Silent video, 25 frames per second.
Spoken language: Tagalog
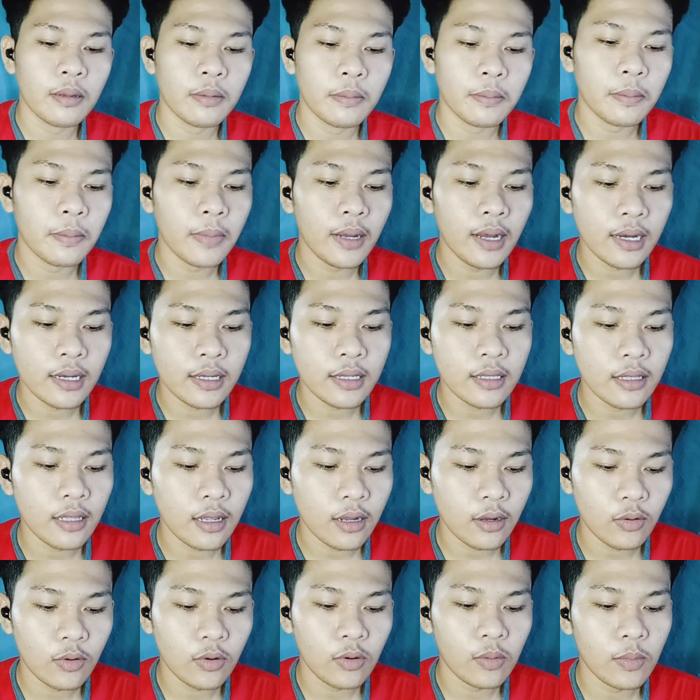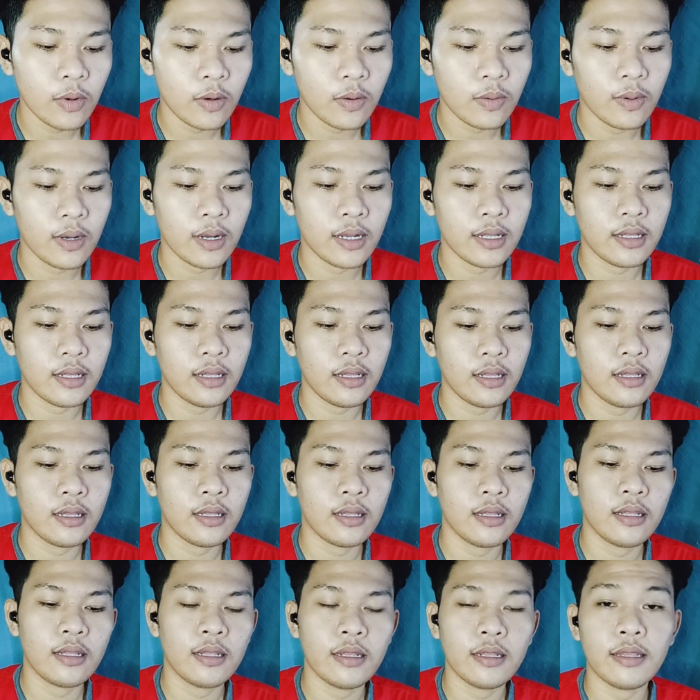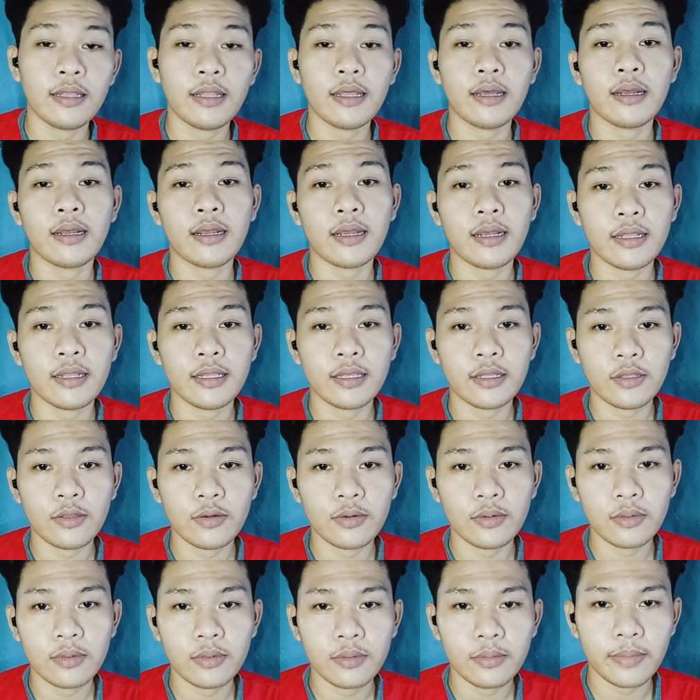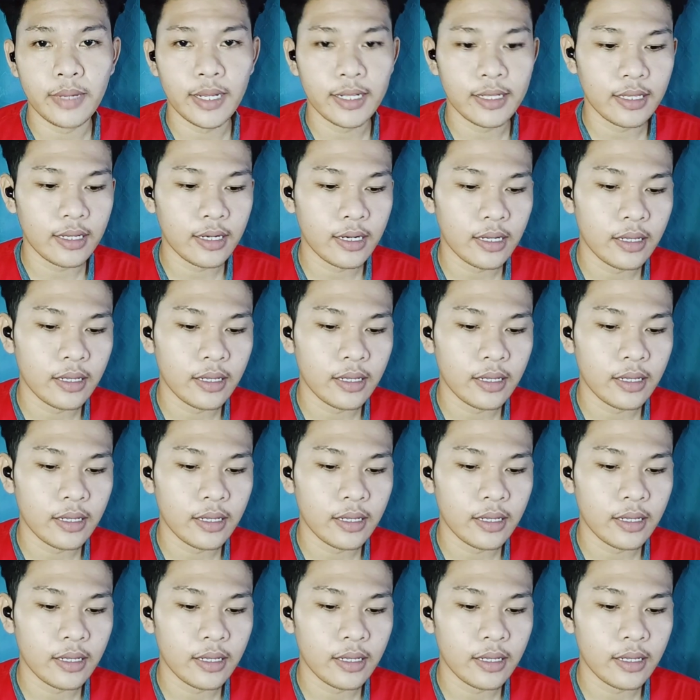bakit ako gumawa ng ganitong battery?